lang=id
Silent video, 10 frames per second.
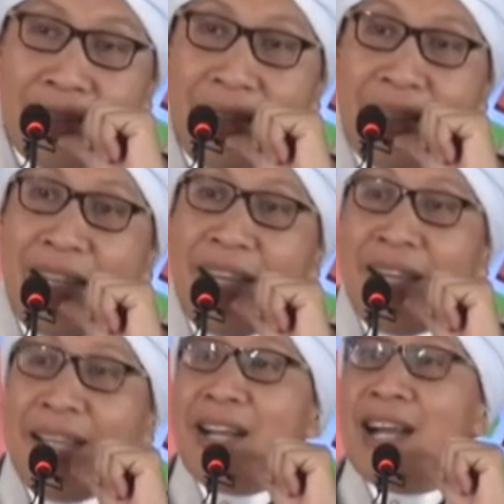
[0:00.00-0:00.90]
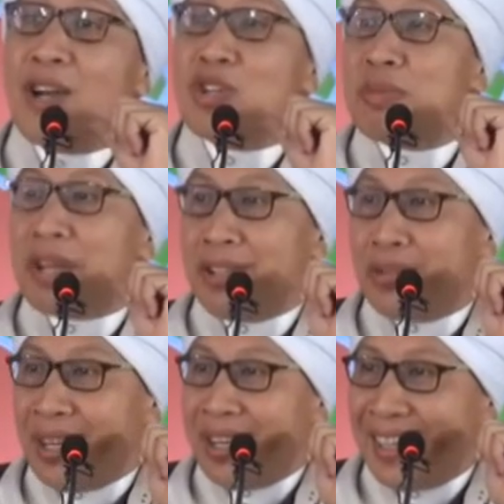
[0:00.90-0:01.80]
ini yang nggak harus
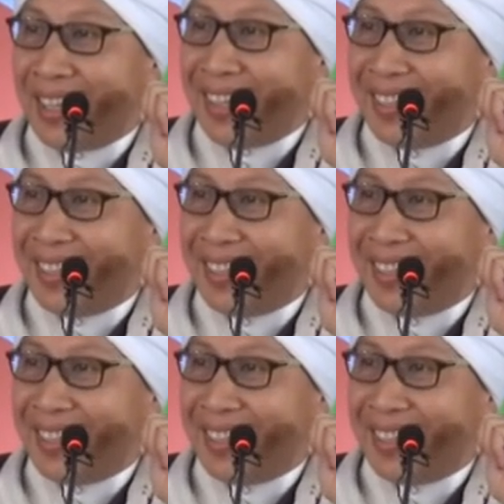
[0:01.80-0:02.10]
begitulah.